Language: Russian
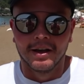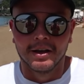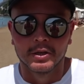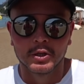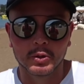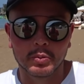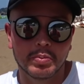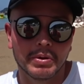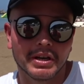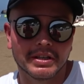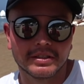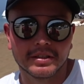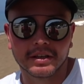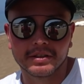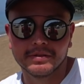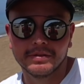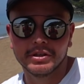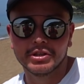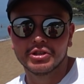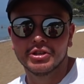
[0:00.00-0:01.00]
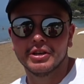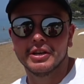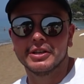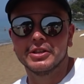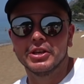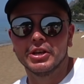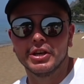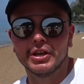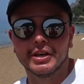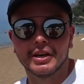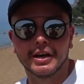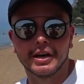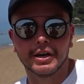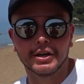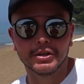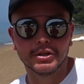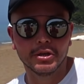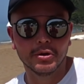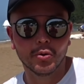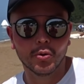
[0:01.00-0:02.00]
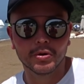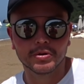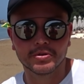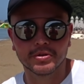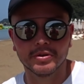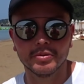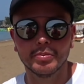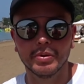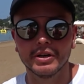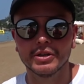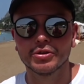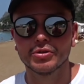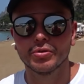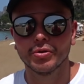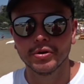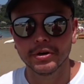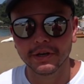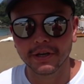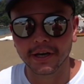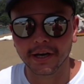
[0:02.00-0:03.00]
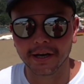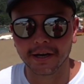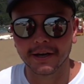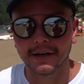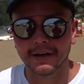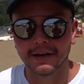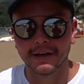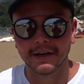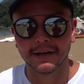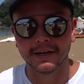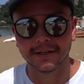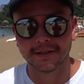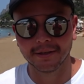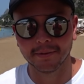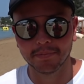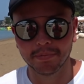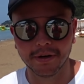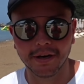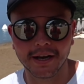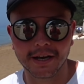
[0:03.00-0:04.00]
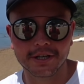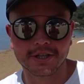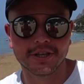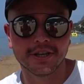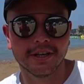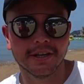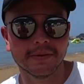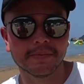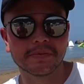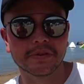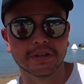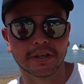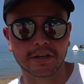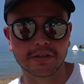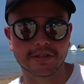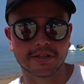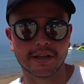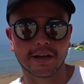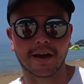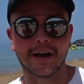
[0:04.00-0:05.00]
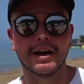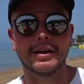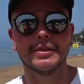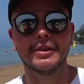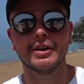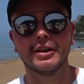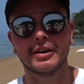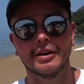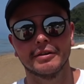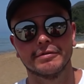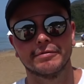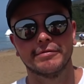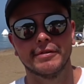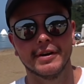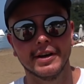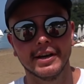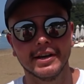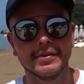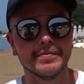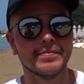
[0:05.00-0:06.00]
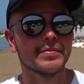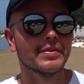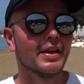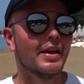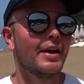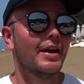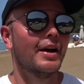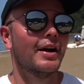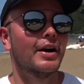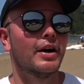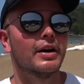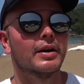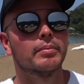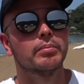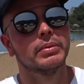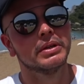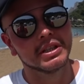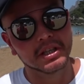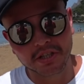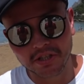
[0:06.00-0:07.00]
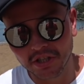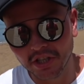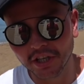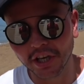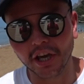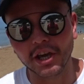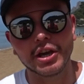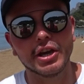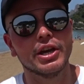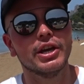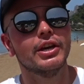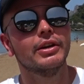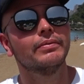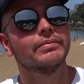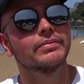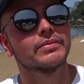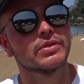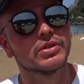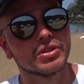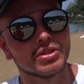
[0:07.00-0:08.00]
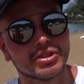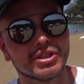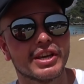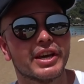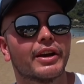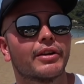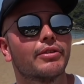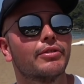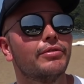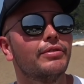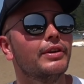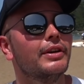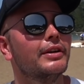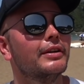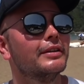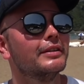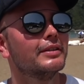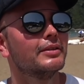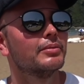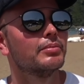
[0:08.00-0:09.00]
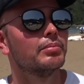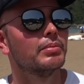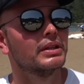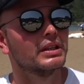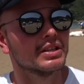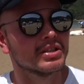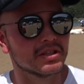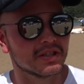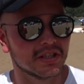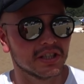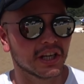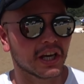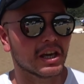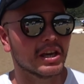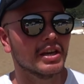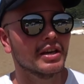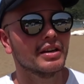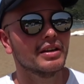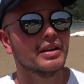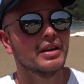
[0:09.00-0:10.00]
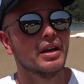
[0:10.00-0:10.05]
спектр развлечений не очень большой. А, это пляжи, рестораны, кафе, монастыри, монастыри церкви, монастыри.